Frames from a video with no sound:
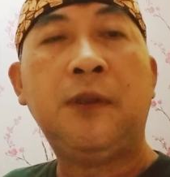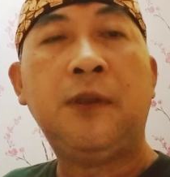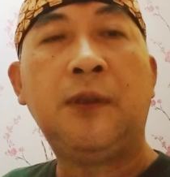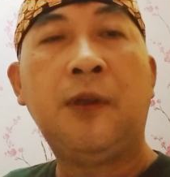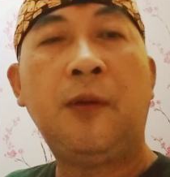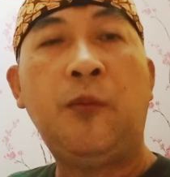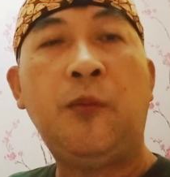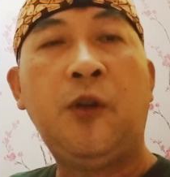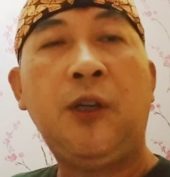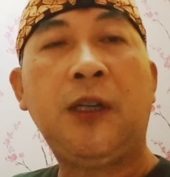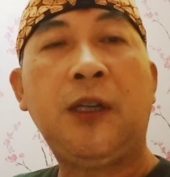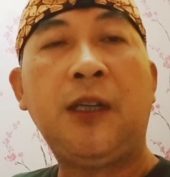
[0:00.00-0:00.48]

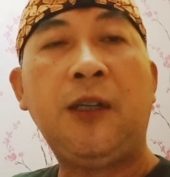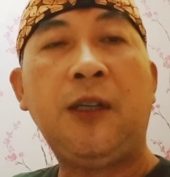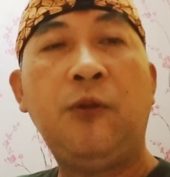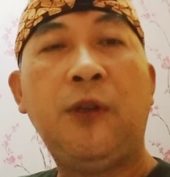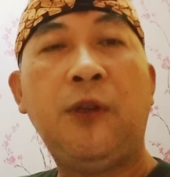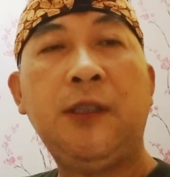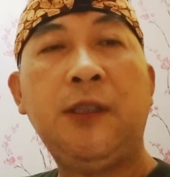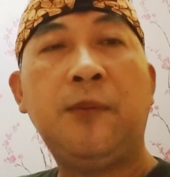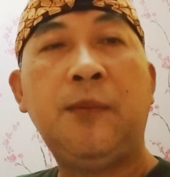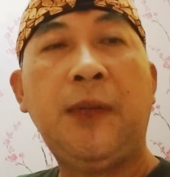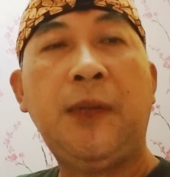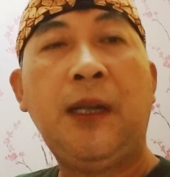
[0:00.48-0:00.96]
rombongan
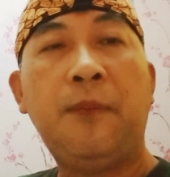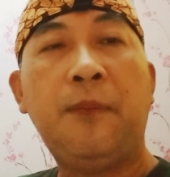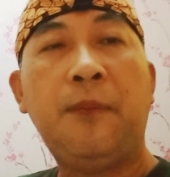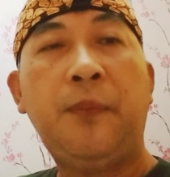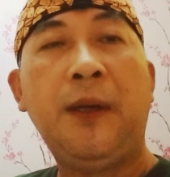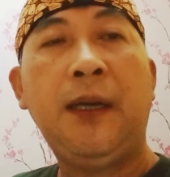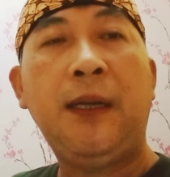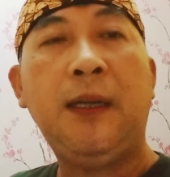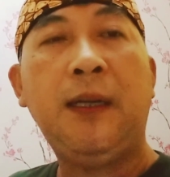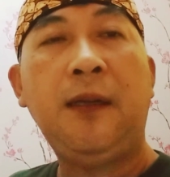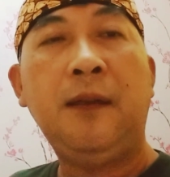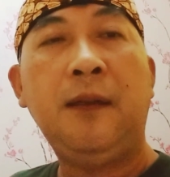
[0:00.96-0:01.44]
kedua jam
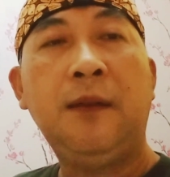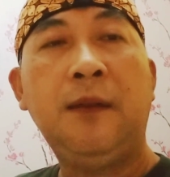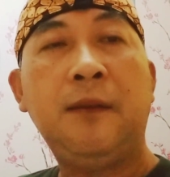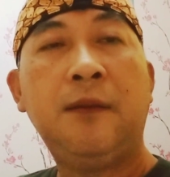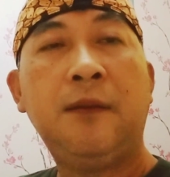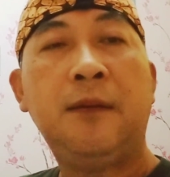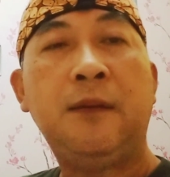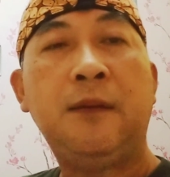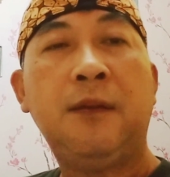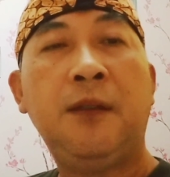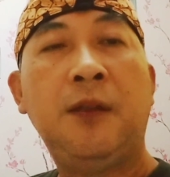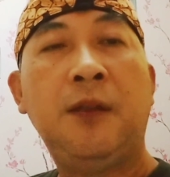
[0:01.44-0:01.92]

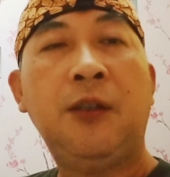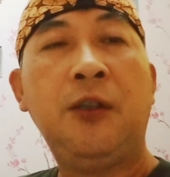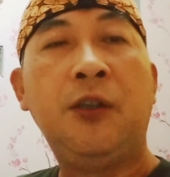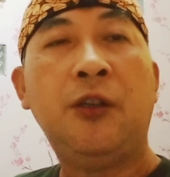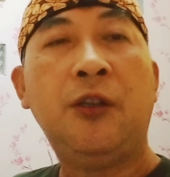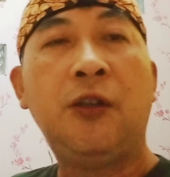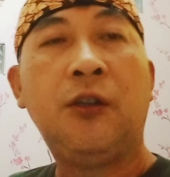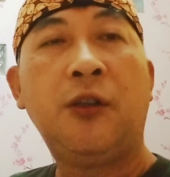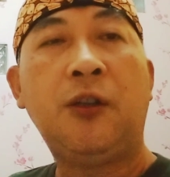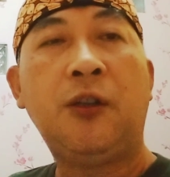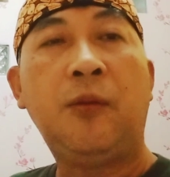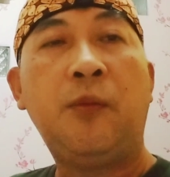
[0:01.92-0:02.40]

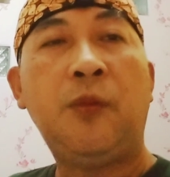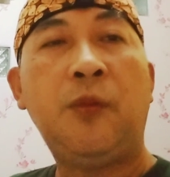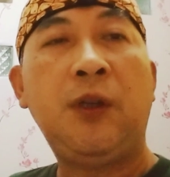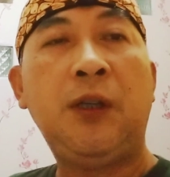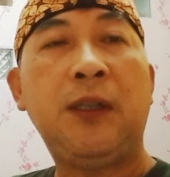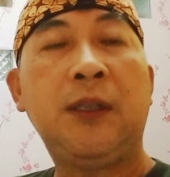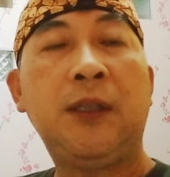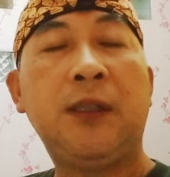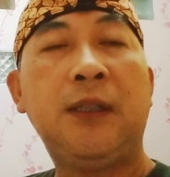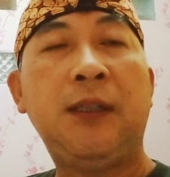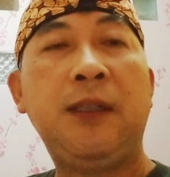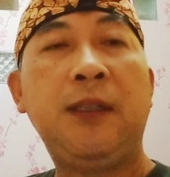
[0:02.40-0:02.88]
8
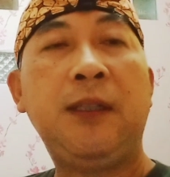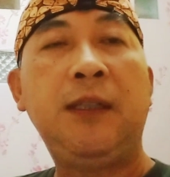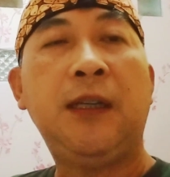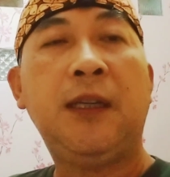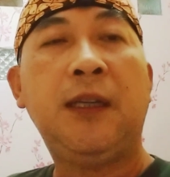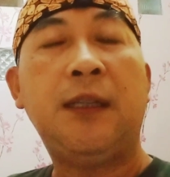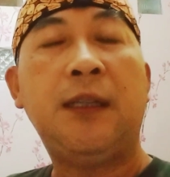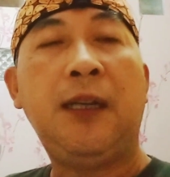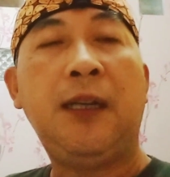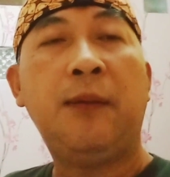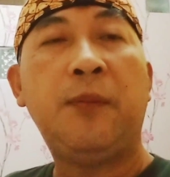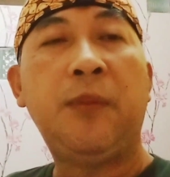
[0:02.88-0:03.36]
rombongan
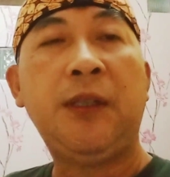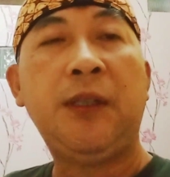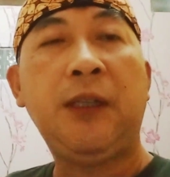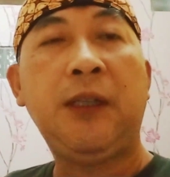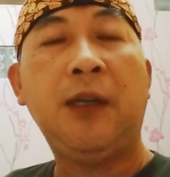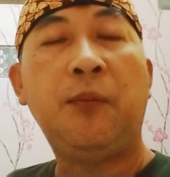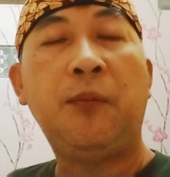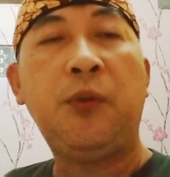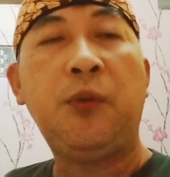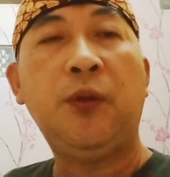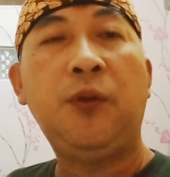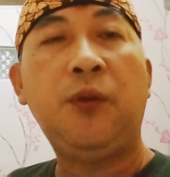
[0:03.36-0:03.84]
ketiga
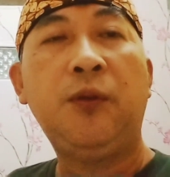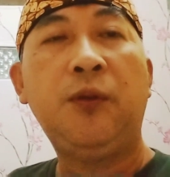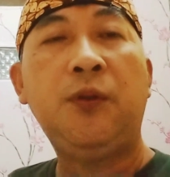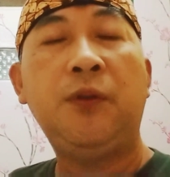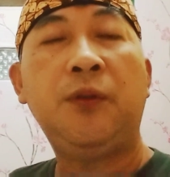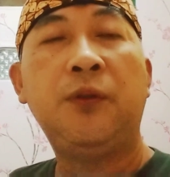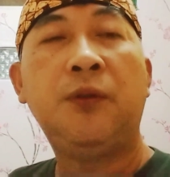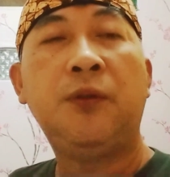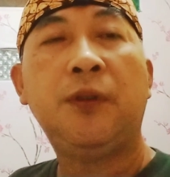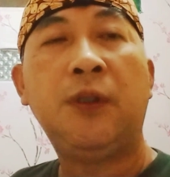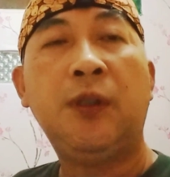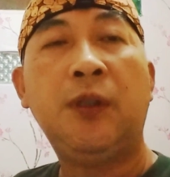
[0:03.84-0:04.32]
8.30
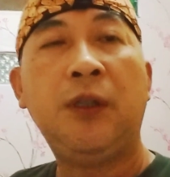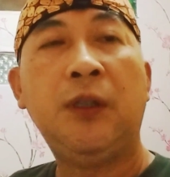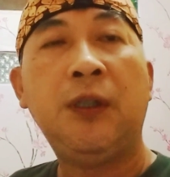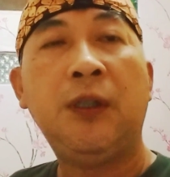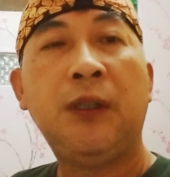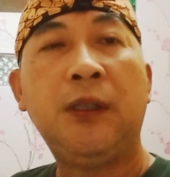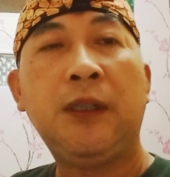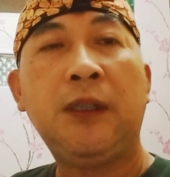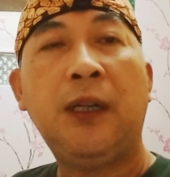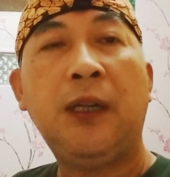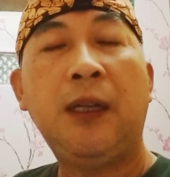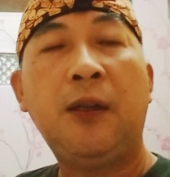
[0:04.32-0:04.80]

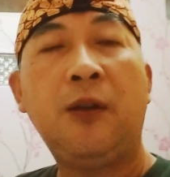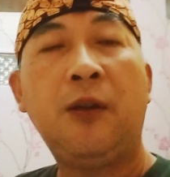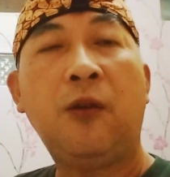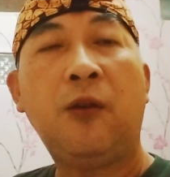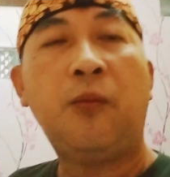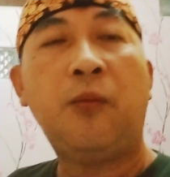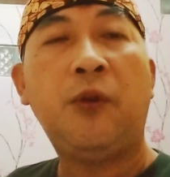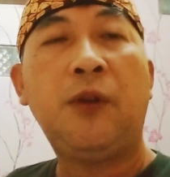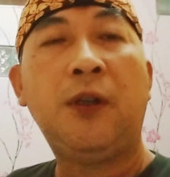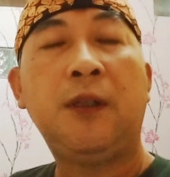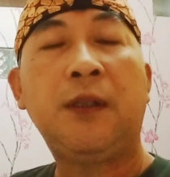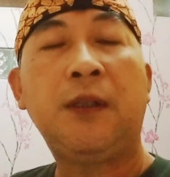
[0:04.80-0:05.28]
dan
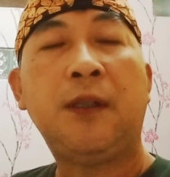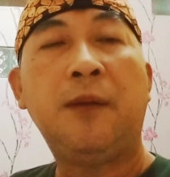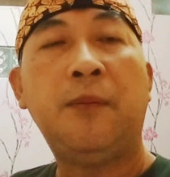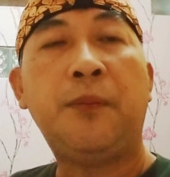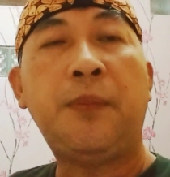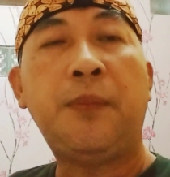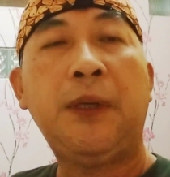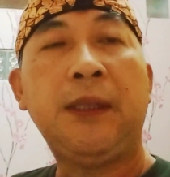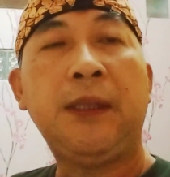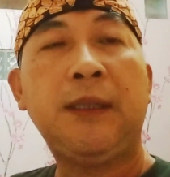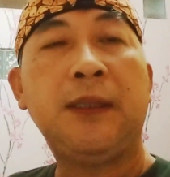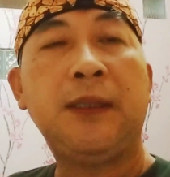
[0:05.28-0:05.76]
rombongan
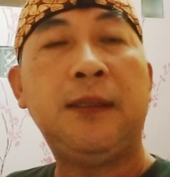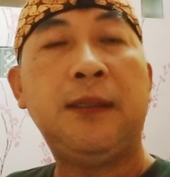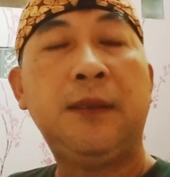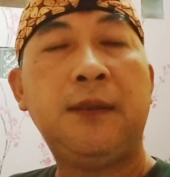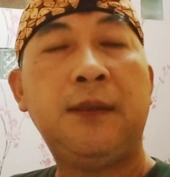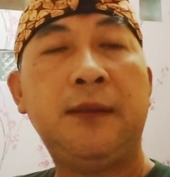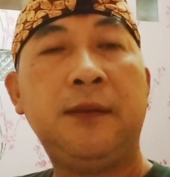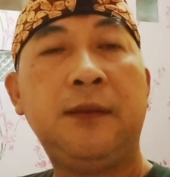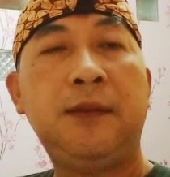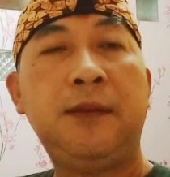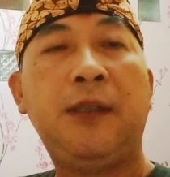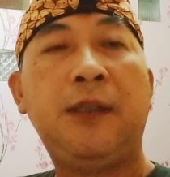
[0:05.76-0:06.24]
keempat
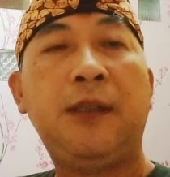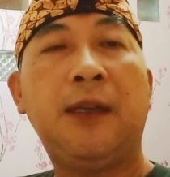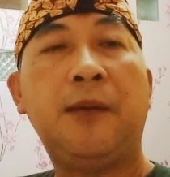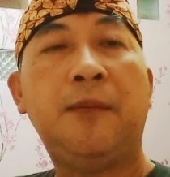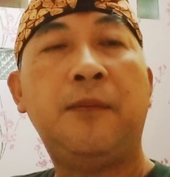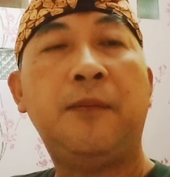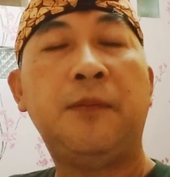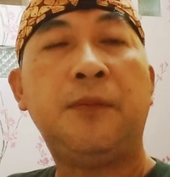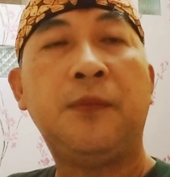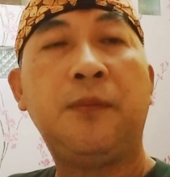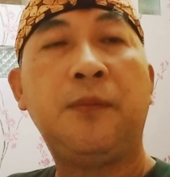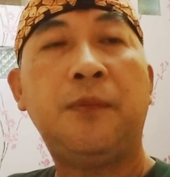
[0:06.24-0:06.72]

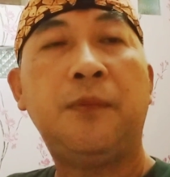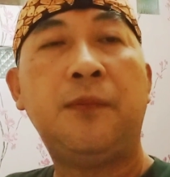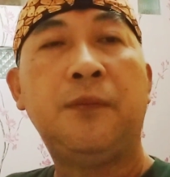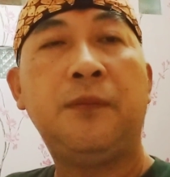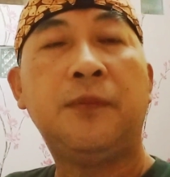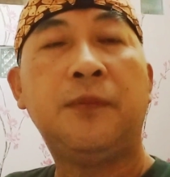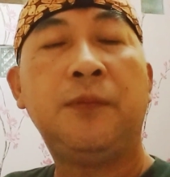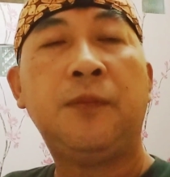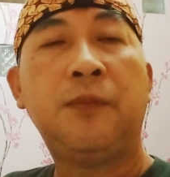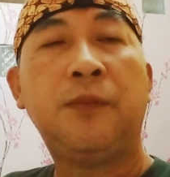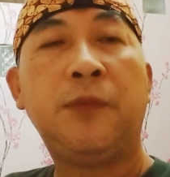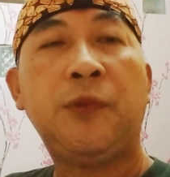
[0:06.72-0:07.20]
jam
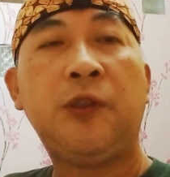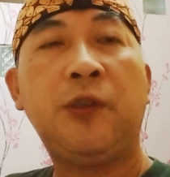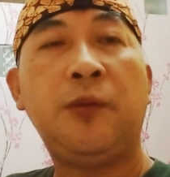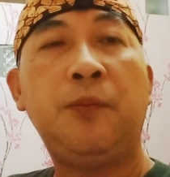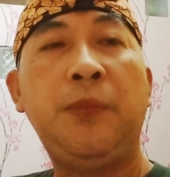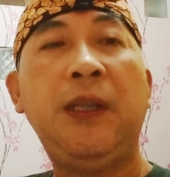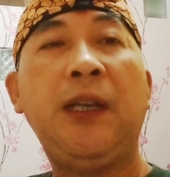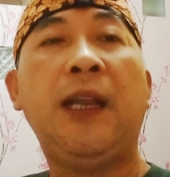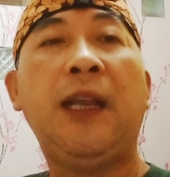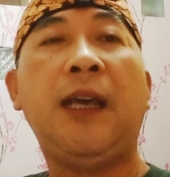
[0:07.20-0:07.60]
9